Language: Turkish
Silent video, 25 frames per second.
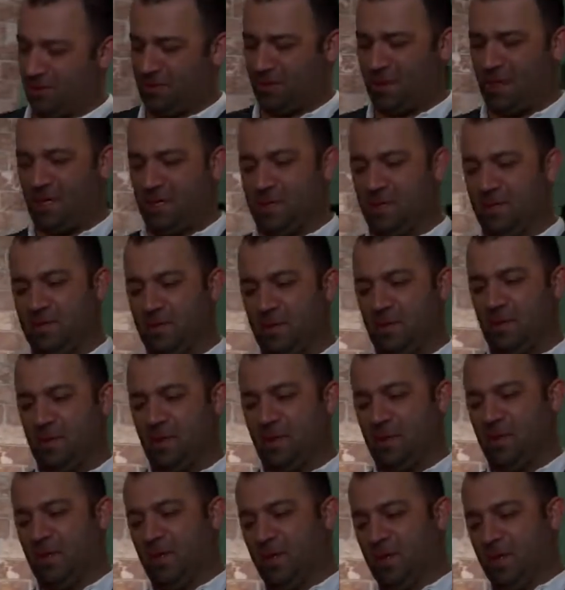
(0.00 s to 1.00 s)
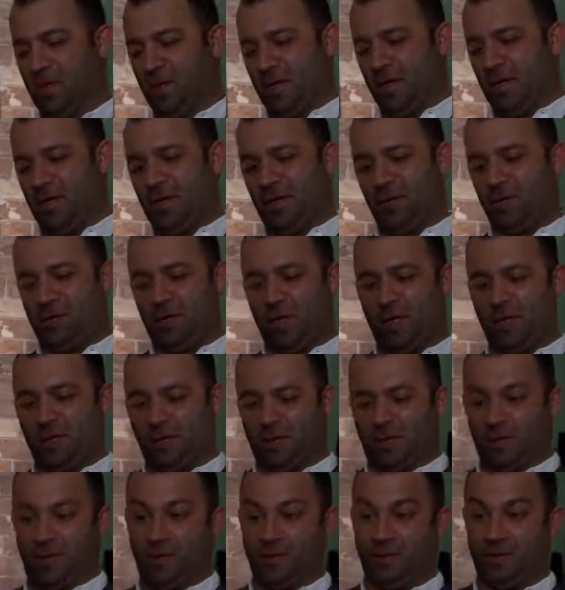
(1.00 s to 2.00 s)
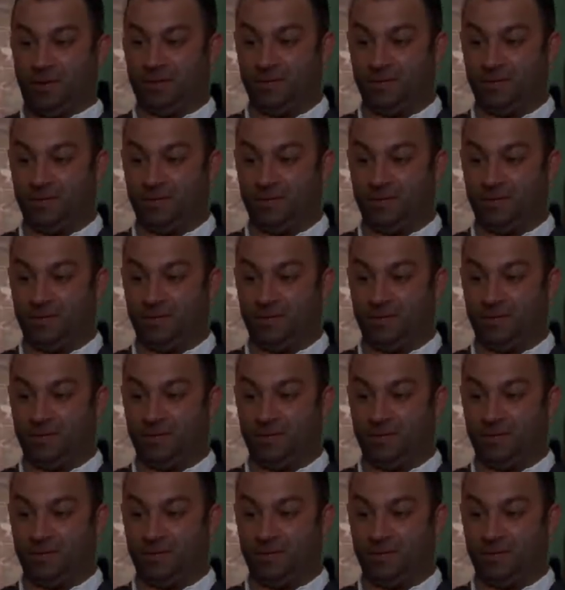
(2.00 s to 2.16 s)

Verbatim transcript: Aslan gibi. İyi günler de giy.